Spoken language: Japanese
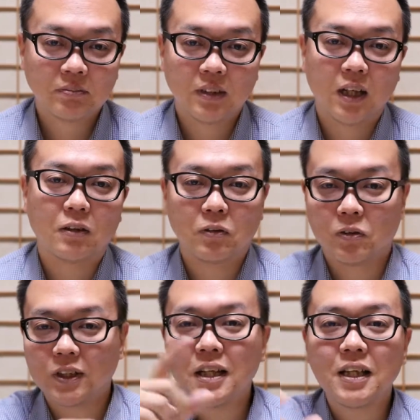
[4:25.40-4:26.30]
あの
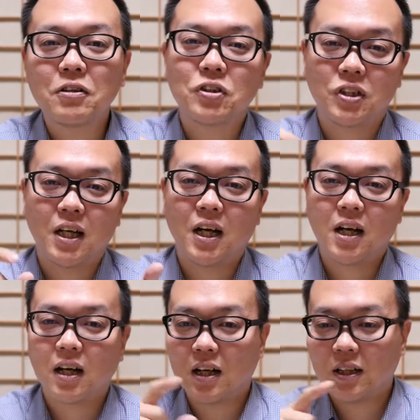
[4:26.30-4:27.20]
選択肢
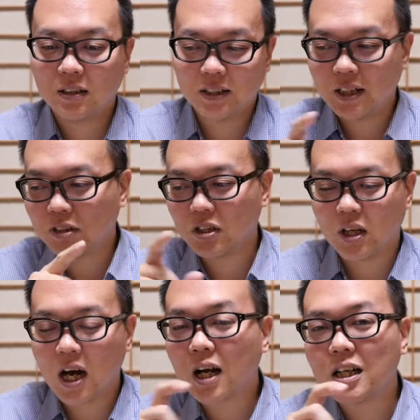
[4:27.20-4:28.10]
が選択肢
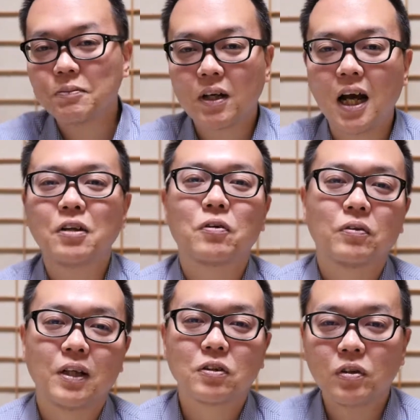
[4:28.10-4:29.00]
があらかじめ書いておい
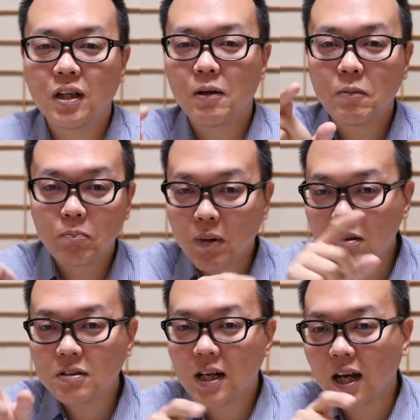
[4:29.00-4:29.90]
てそれで
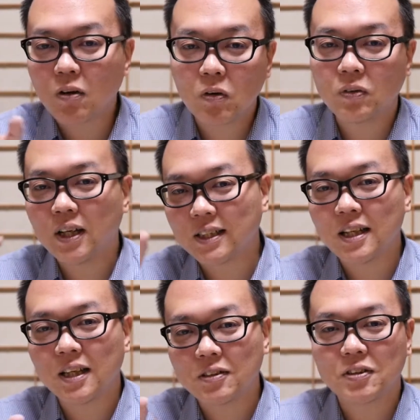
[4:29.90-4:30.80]
丸で囲んで
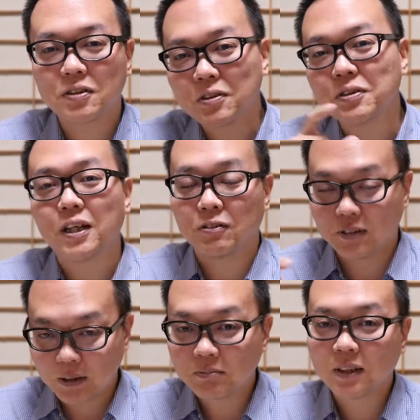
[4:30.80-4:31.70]
選択するっていう
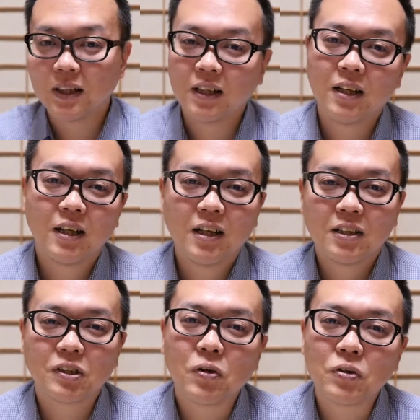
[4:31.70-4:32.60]
ね
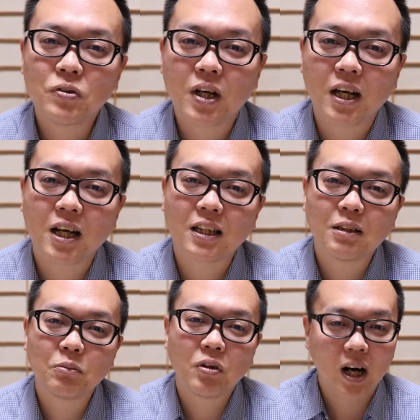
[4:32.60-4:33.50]
そういう書き
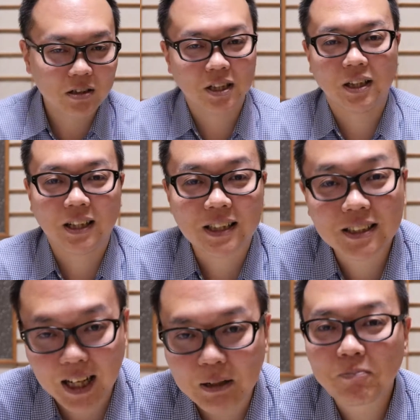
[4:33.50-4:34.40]
方もあるじゃないで
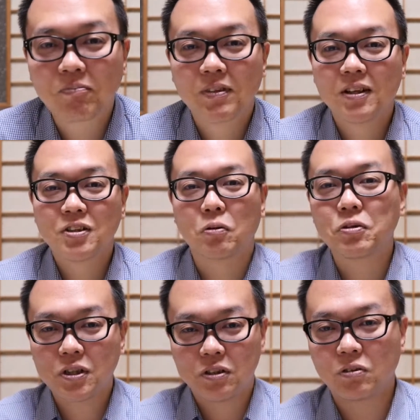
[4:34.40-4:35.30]
すか書
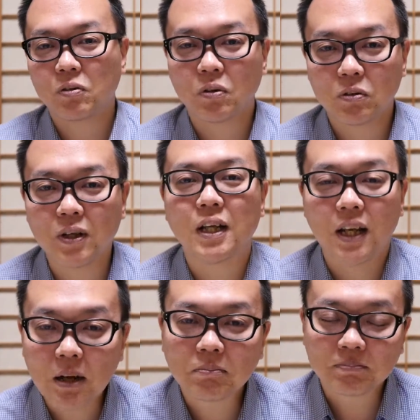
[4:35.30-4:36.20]
類の上でね。